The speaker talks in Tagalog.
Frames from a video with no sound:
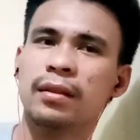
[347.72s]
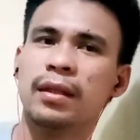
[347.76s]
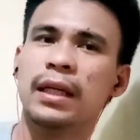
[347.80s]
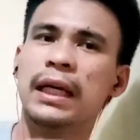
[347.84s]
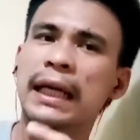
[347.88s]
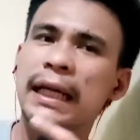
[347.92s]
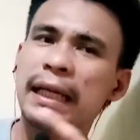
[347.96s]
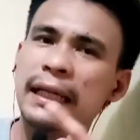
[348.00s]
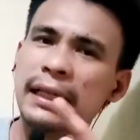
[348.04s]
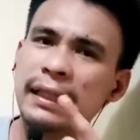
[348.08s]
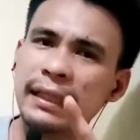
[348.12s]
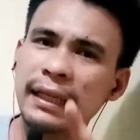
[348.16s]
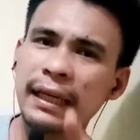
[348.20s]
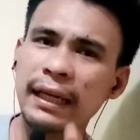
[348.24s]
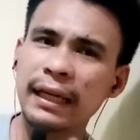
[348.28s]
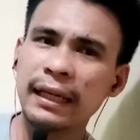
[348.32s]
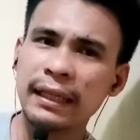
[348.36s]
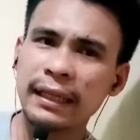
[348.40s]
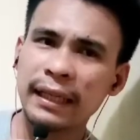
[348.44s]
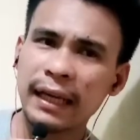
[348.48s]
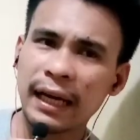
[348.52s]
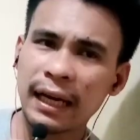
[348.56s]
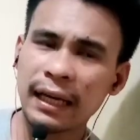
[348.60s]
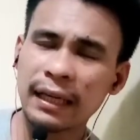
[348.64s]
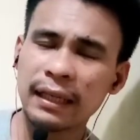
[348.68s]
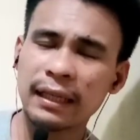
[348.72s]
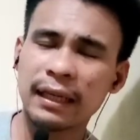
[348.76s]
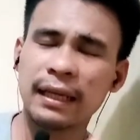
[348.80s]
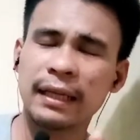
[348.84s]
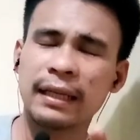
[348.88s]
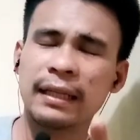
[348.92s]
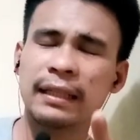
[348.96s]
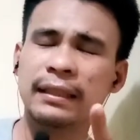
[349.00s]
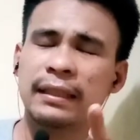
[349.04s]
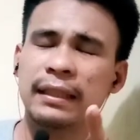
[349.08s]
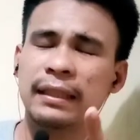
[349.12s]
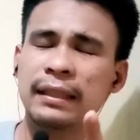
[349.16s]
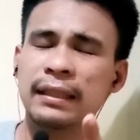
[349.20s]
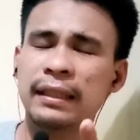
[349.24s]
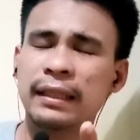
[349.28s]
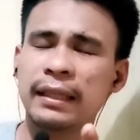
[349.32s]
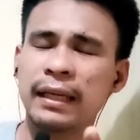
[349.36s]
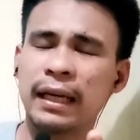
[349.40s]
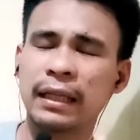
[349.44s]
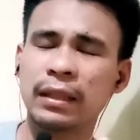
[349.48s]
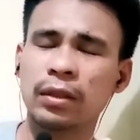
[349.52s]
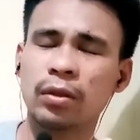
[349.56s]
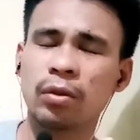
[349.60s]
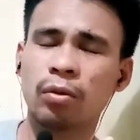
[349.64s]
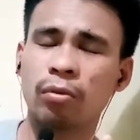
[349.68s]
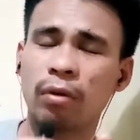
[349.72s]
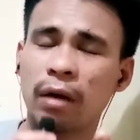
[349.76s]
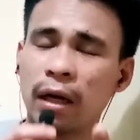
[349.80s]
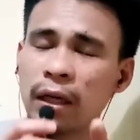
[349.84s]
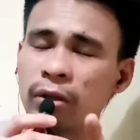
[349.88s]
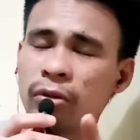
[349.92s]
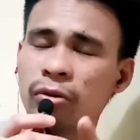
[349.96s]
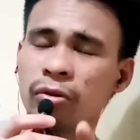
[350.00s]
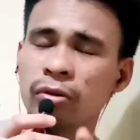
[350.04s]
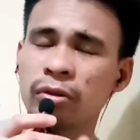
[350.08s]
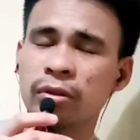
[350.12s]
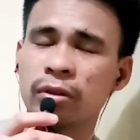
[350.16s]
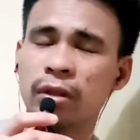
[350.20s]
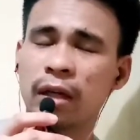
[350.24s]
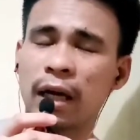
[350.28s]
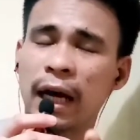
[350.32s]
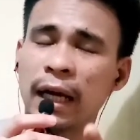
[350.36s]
Hindi niya naintindihan kung anong,